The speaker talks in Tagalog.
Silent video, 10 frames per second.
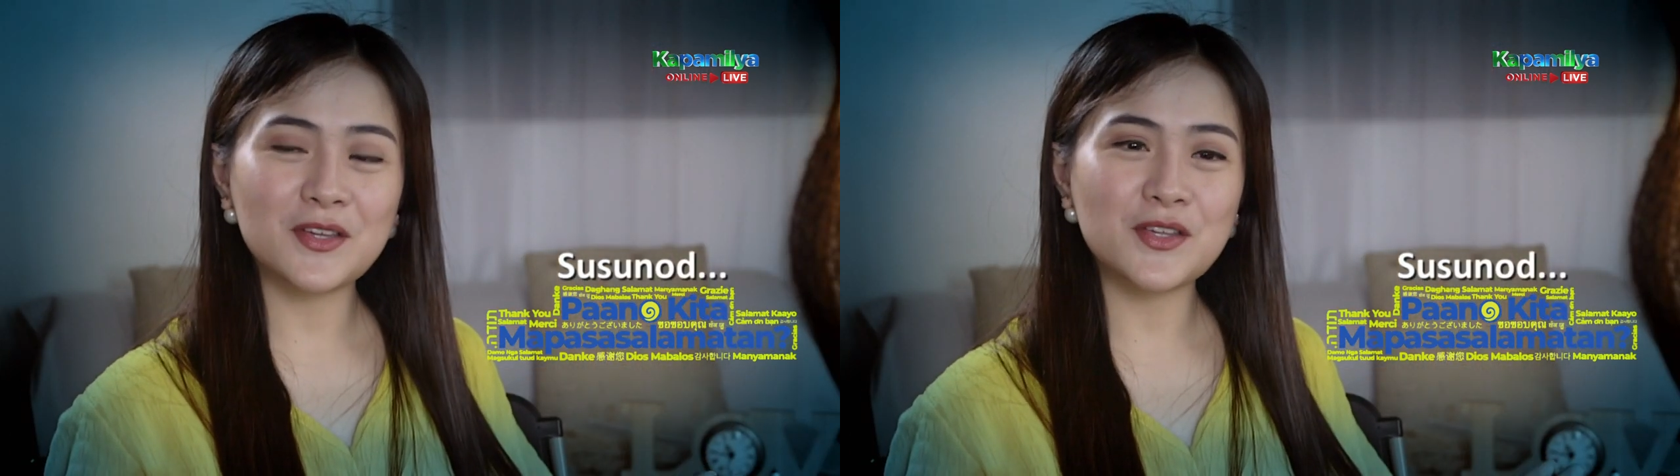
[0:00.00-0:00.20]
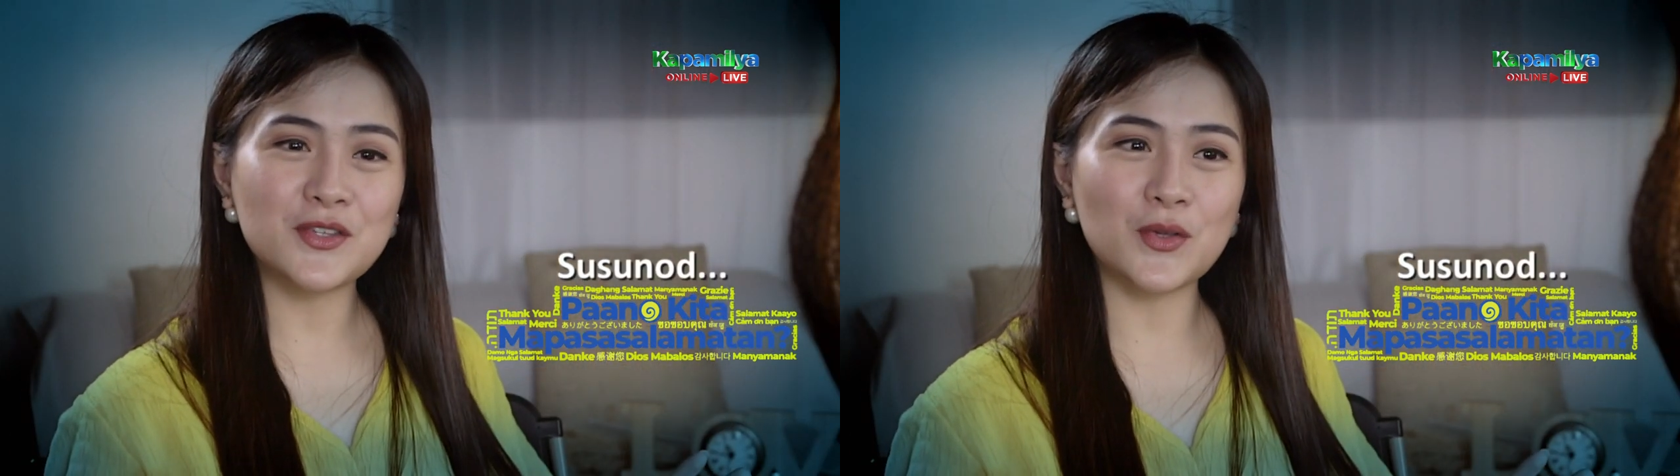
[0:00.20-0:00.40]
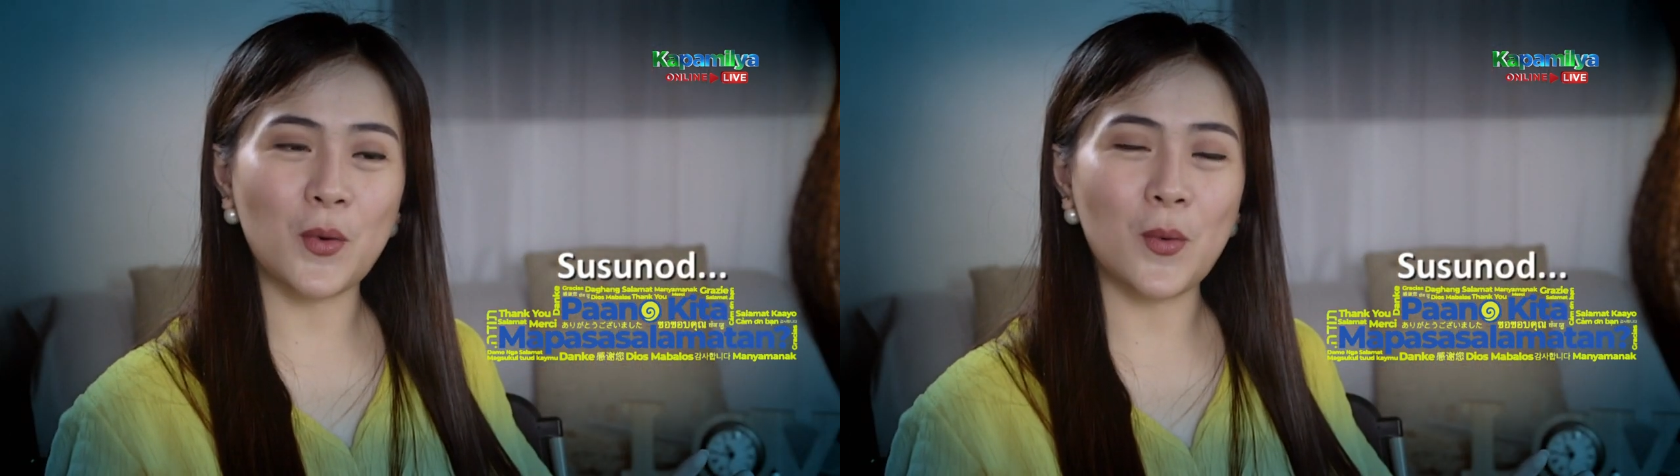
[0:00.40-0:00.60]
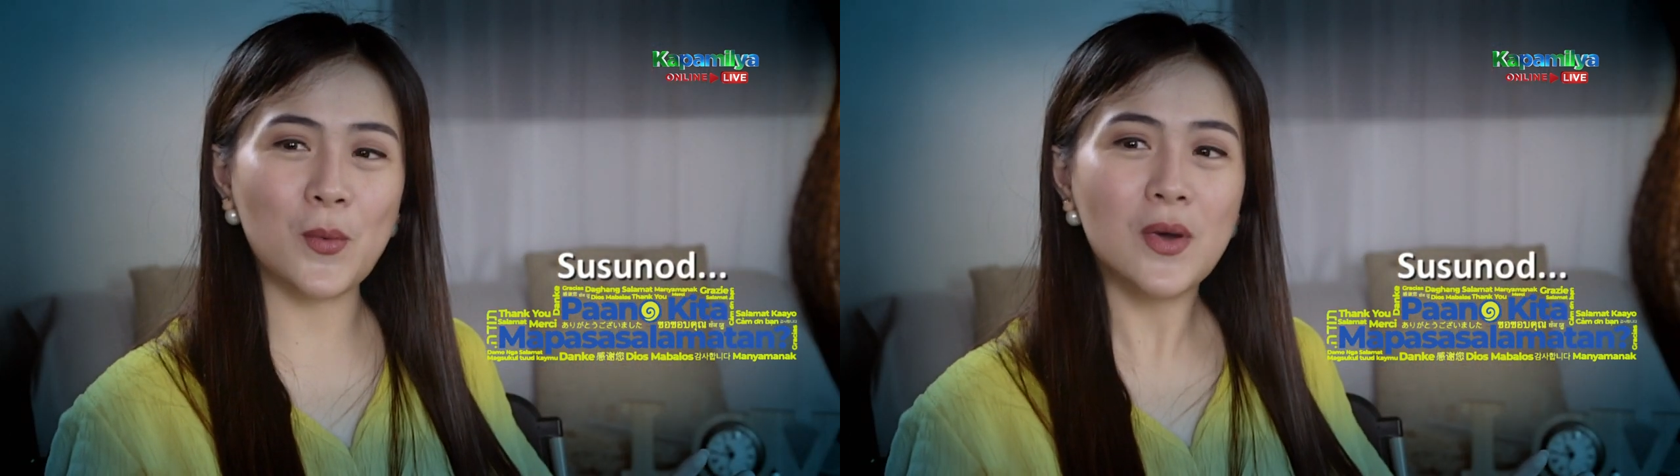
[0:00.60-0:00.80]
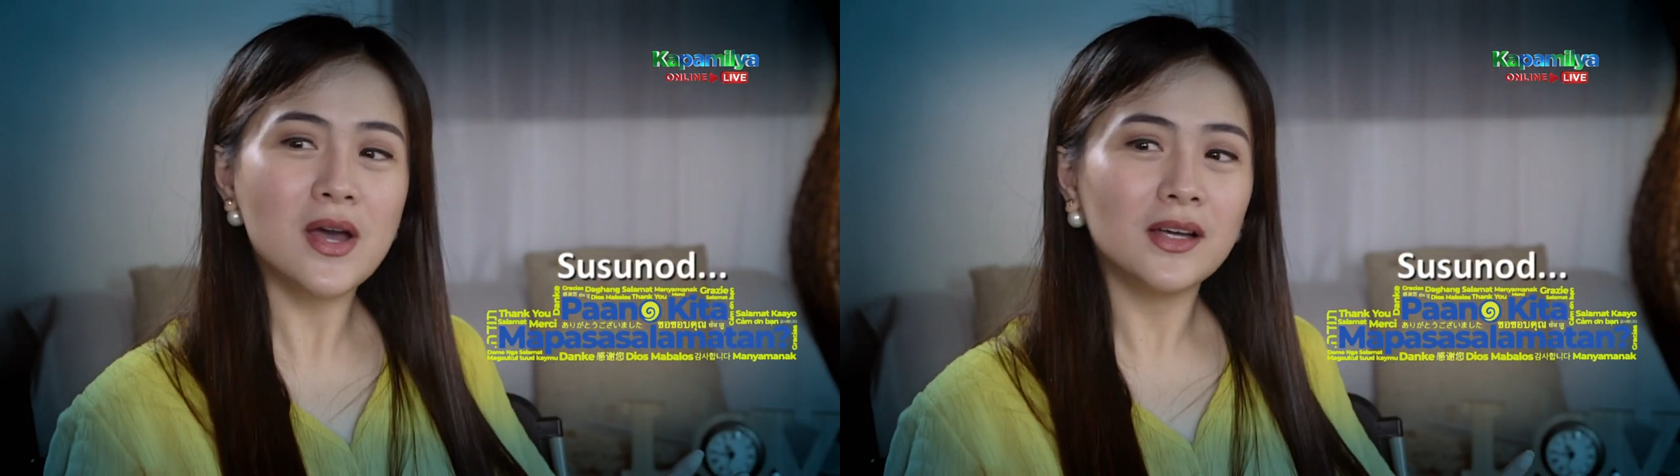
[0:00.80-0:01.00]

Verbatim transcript: So,